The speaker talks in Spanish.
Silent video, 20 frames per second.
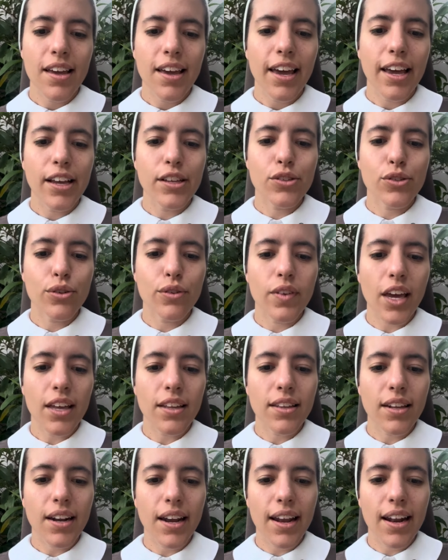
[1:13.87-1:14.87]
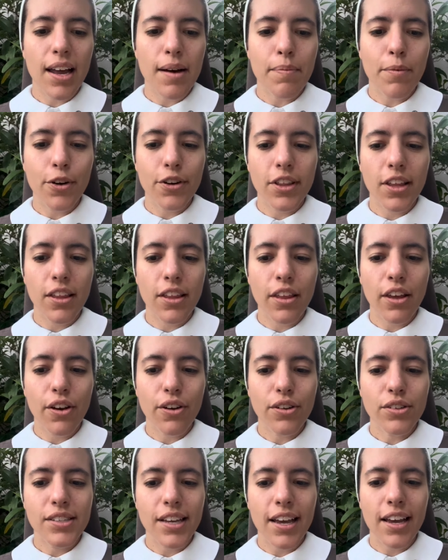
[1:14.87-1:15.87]
En su vientre el amor de
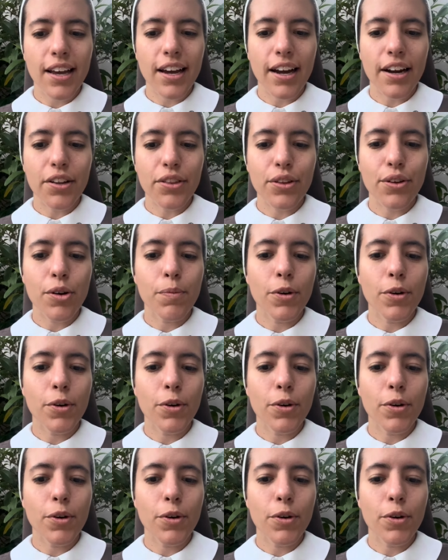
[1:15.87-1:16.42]
Dios se encarnó